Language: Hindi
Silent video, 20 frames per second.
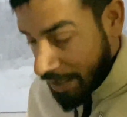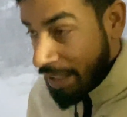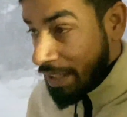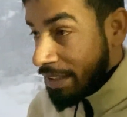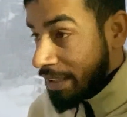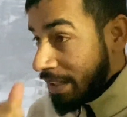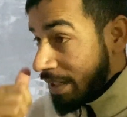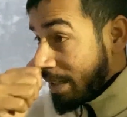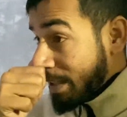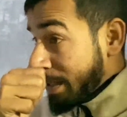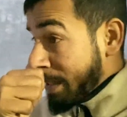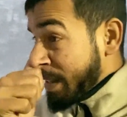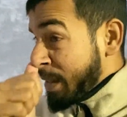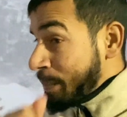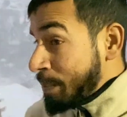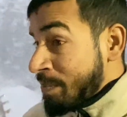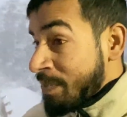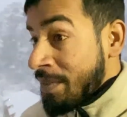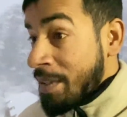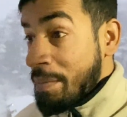एक दिक्कत है
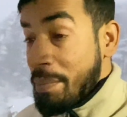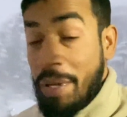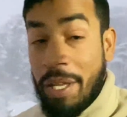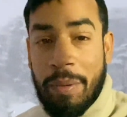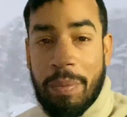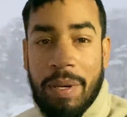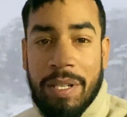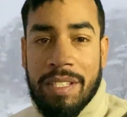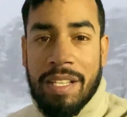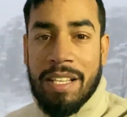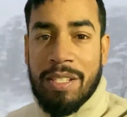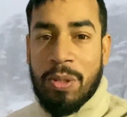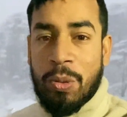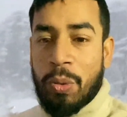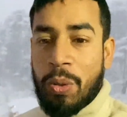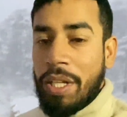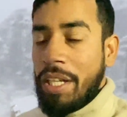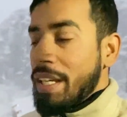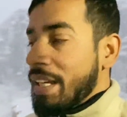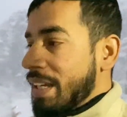मेरे पास है
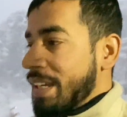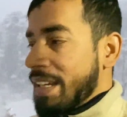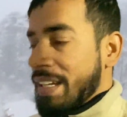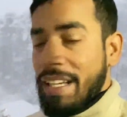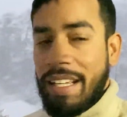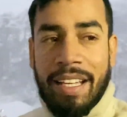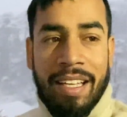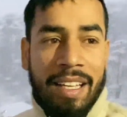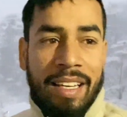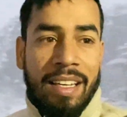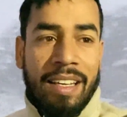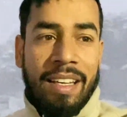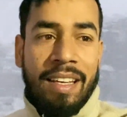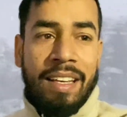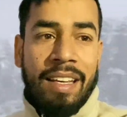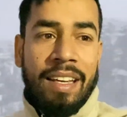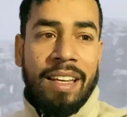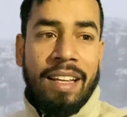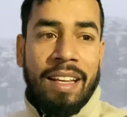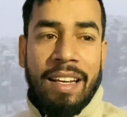स्कूटी
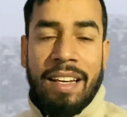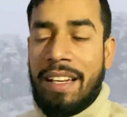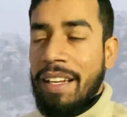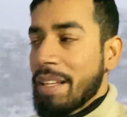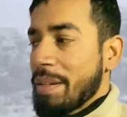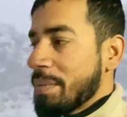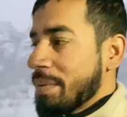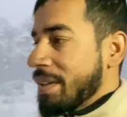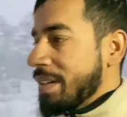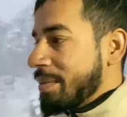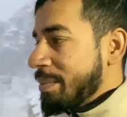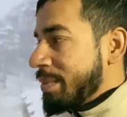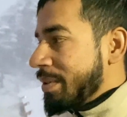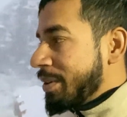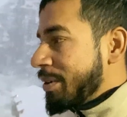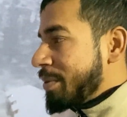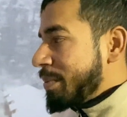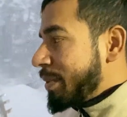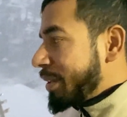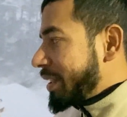निकलने में
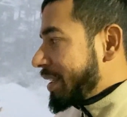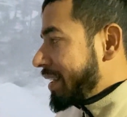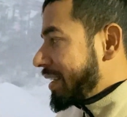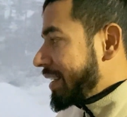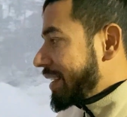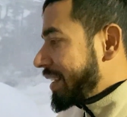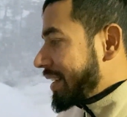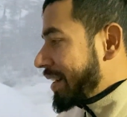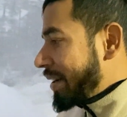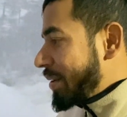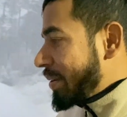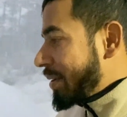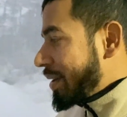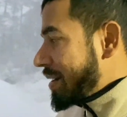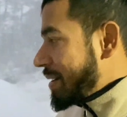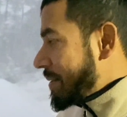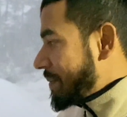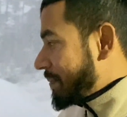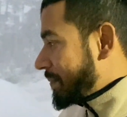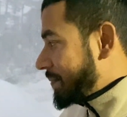मेरे को पता नहीं क्या
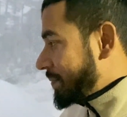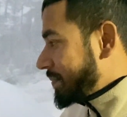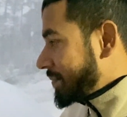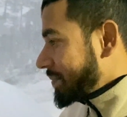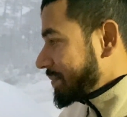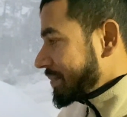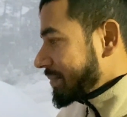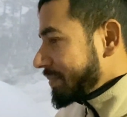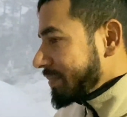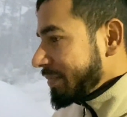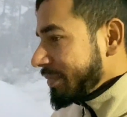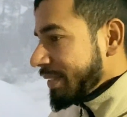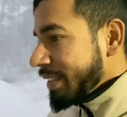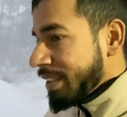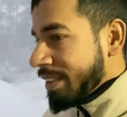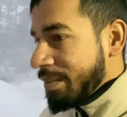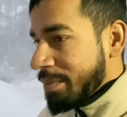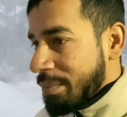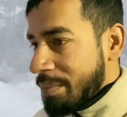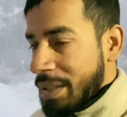होगा
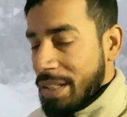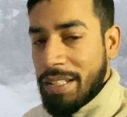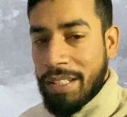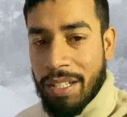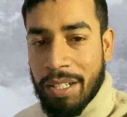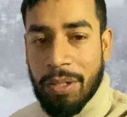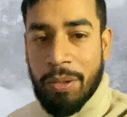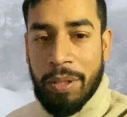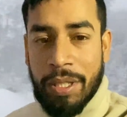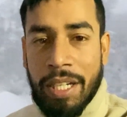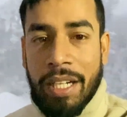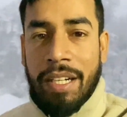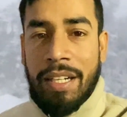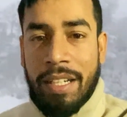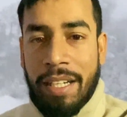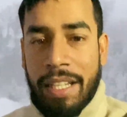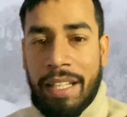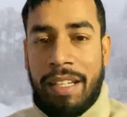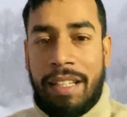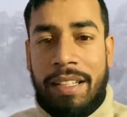बट कोई ना
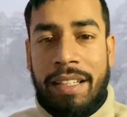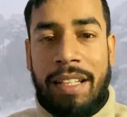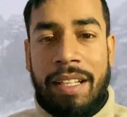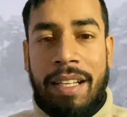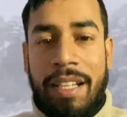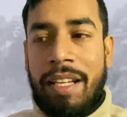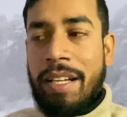ट्राई करते